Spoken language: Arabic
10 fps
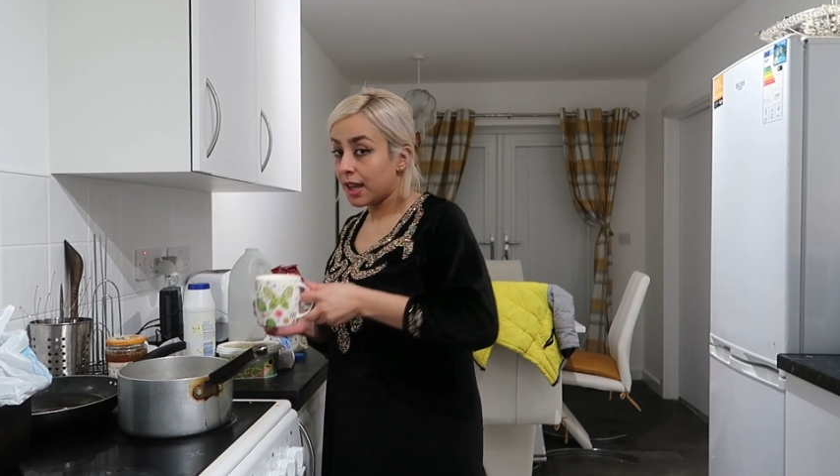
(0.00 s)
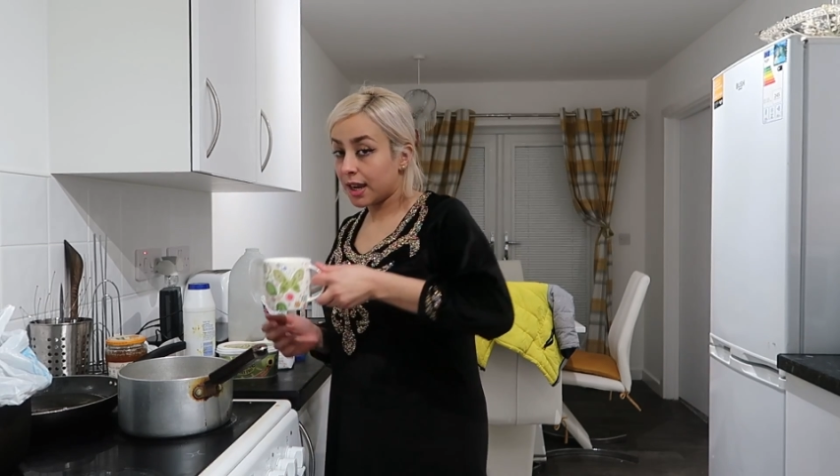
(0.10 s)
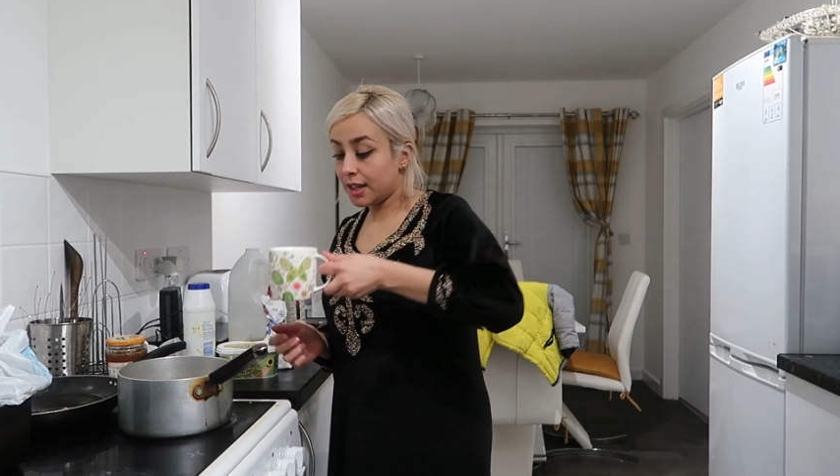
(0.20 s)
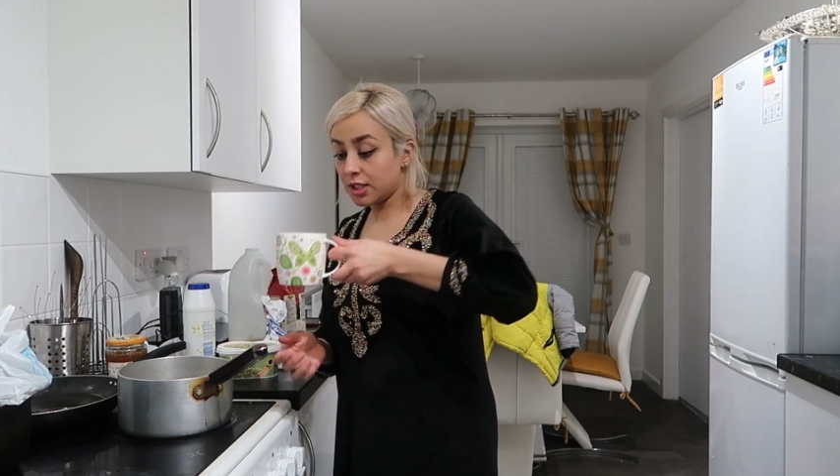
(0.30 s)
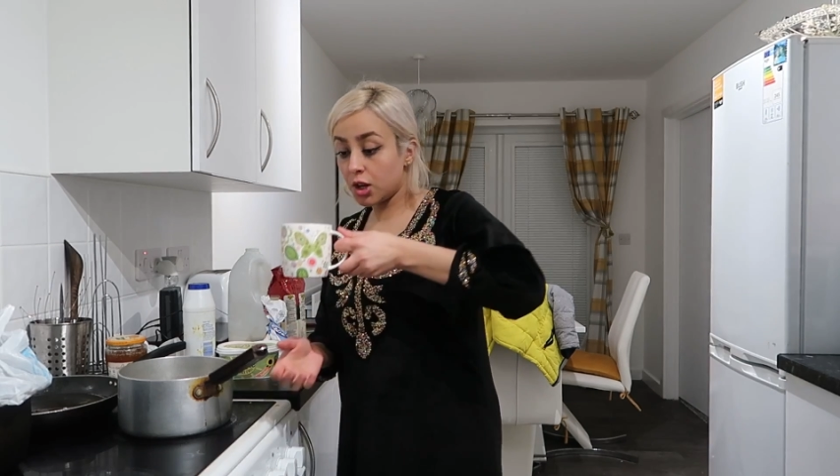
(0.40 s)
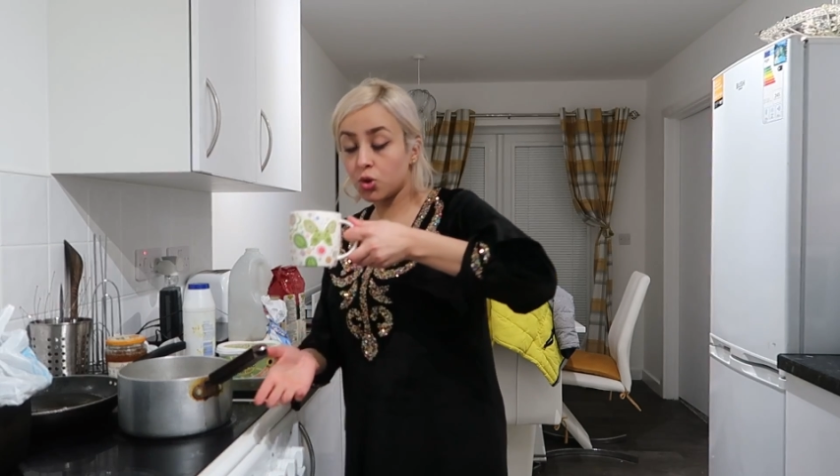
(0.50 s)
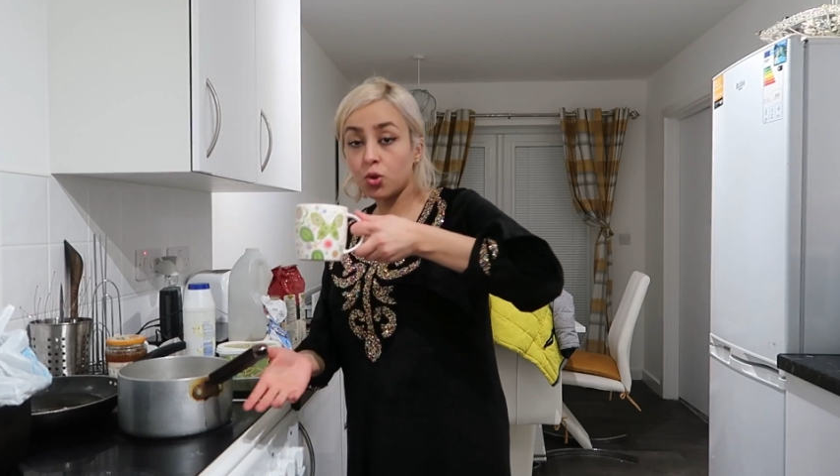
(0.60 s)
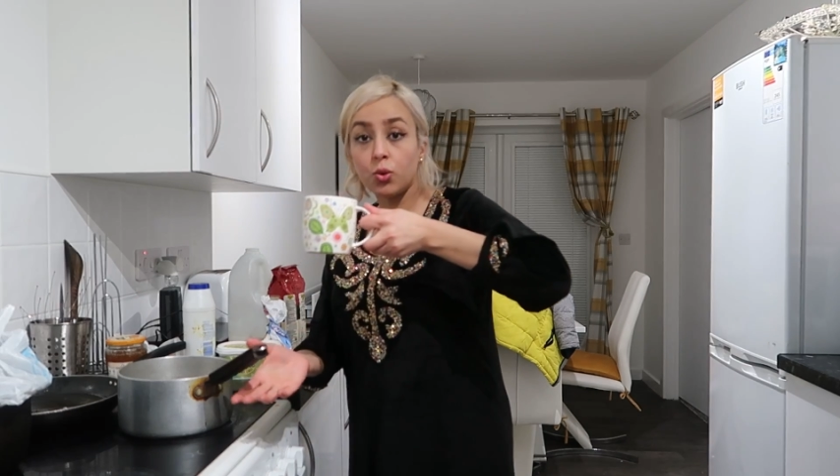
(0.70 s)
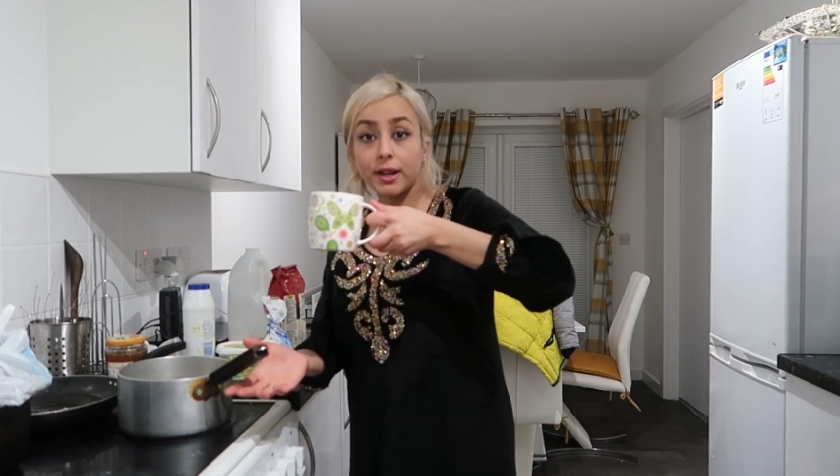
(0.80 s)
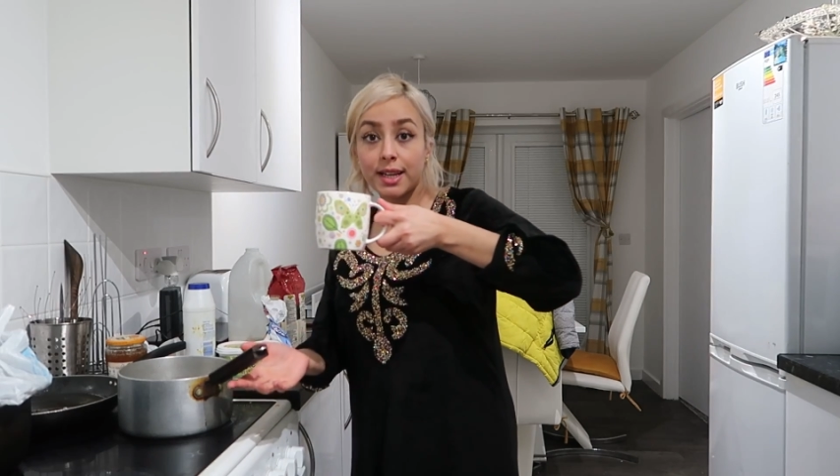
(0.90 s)
كنحتاجو
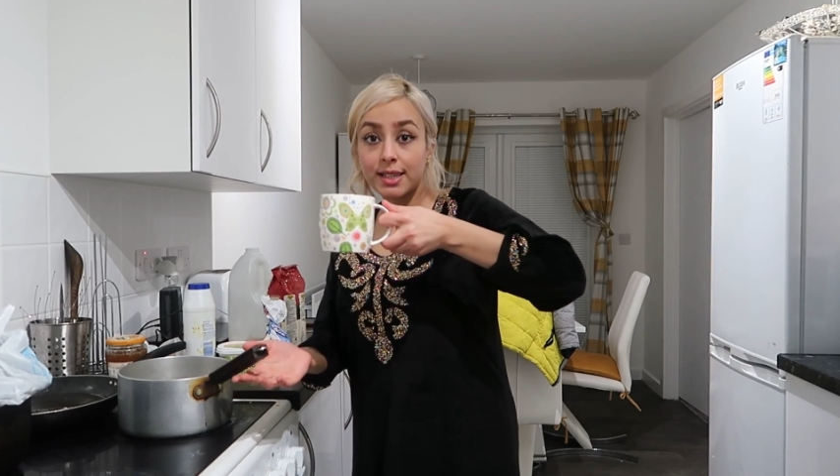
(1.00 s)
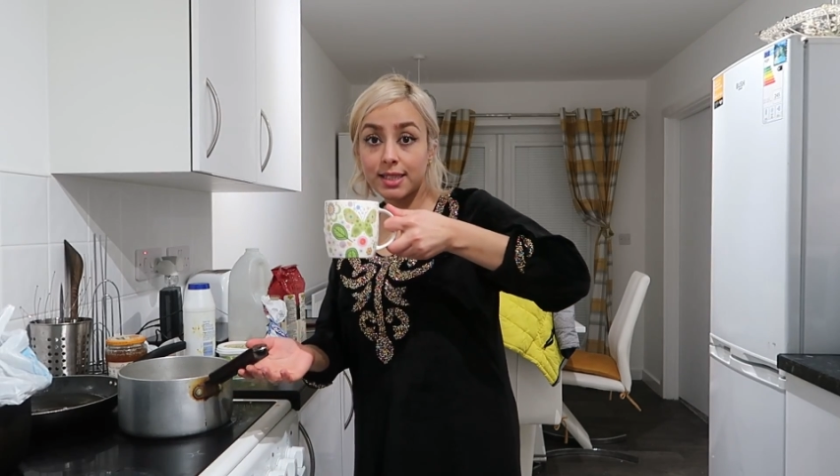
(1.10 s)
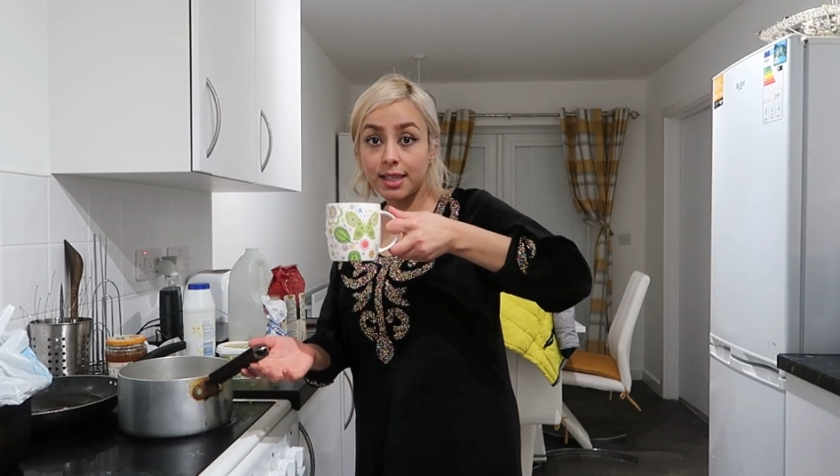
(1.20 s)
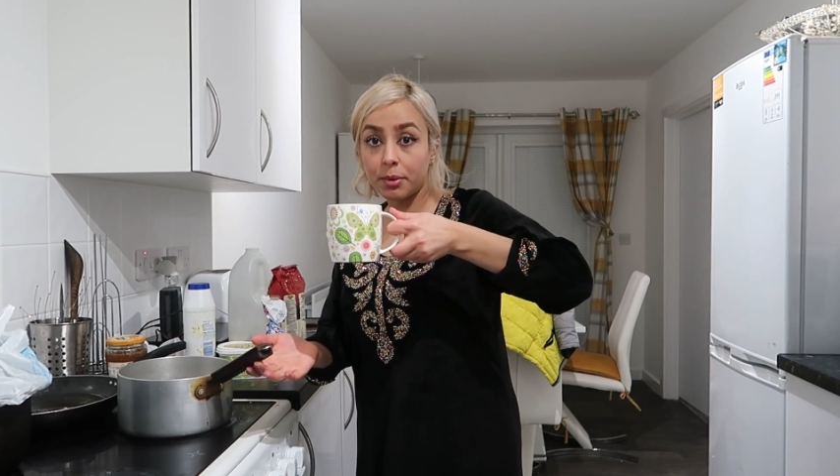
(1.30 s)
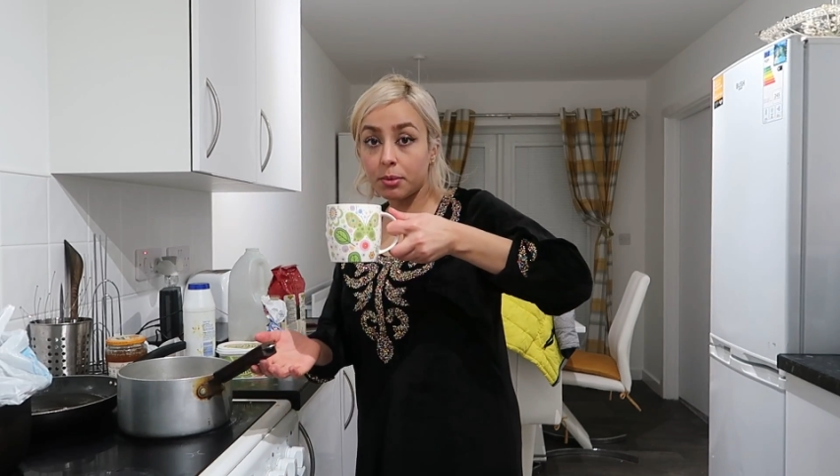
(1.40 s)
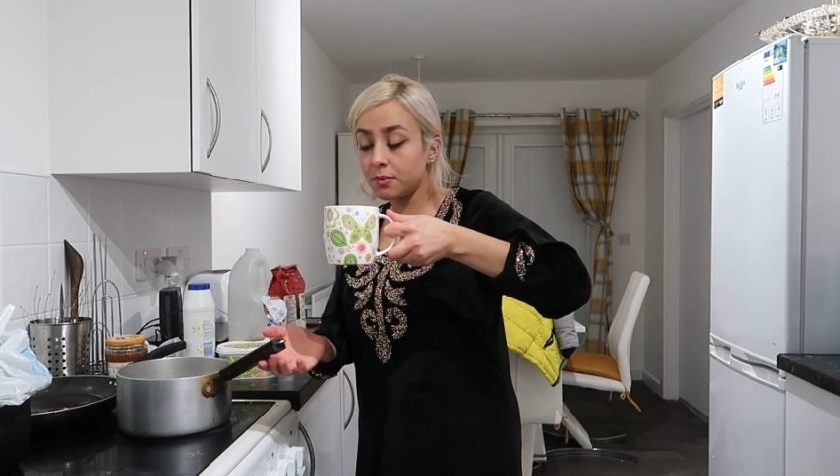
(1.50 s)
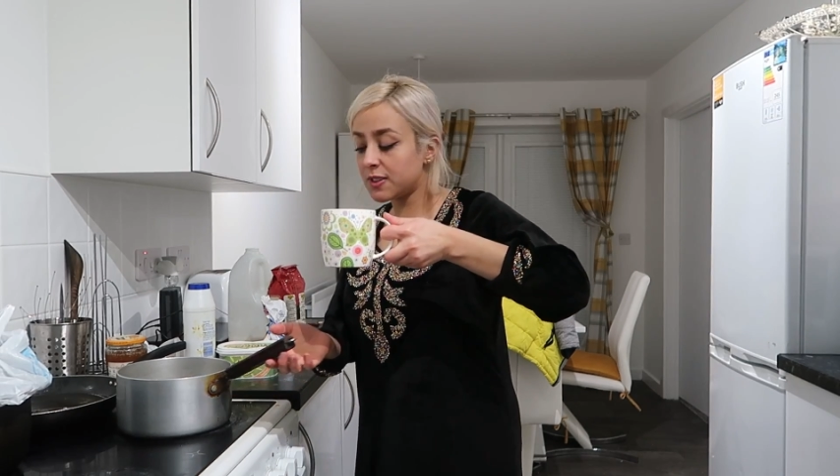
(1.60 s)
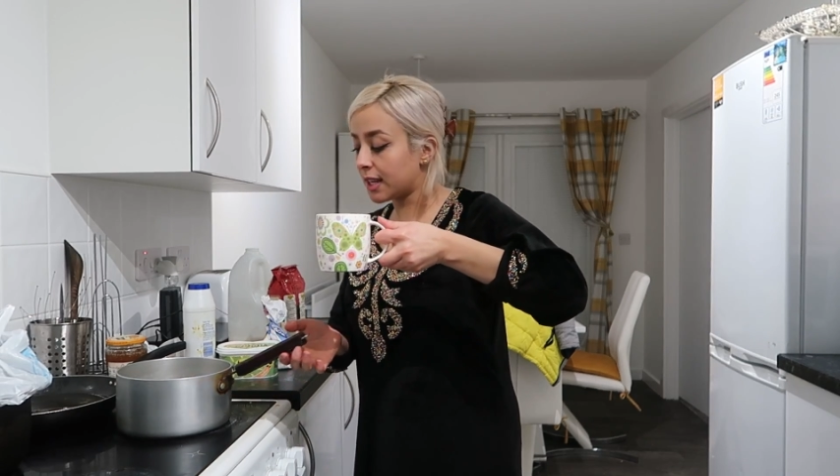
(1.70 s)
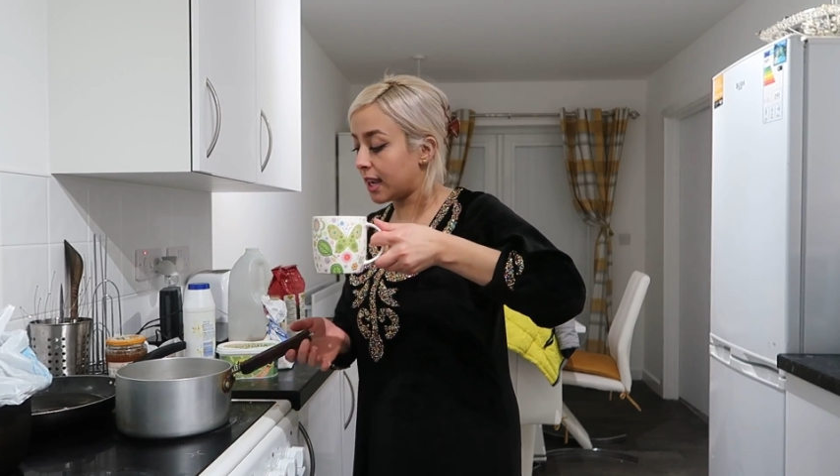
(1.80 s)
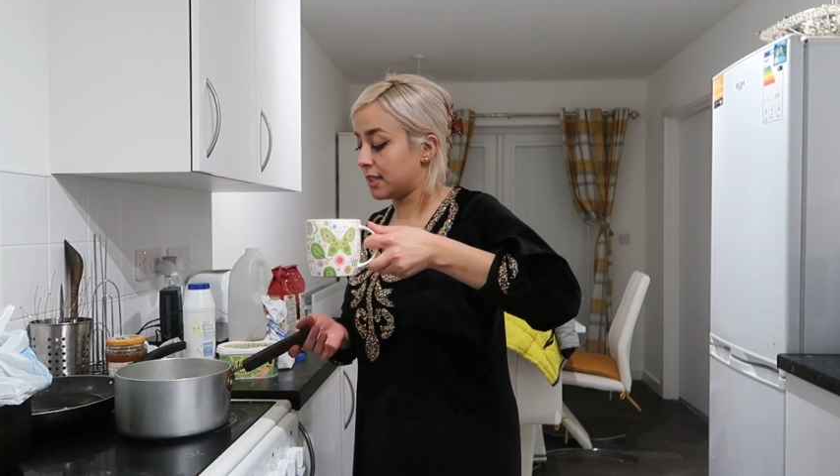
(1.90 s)
ولكن خصك تعبري
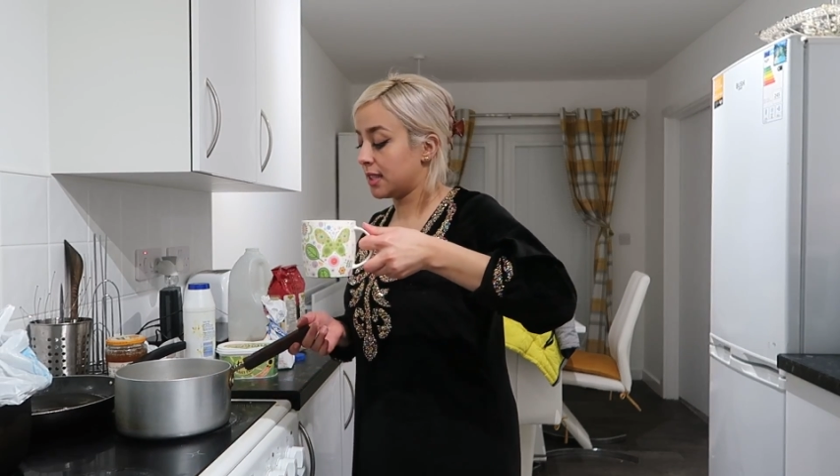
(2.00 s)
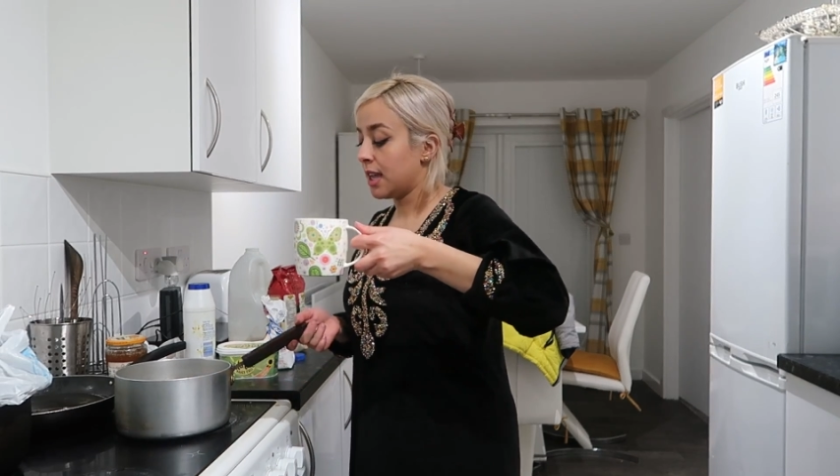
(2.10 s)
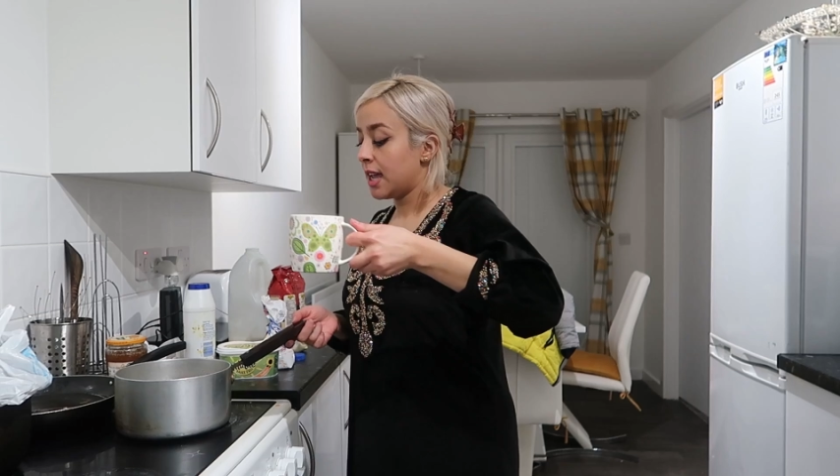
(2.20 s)
بنفس الكاس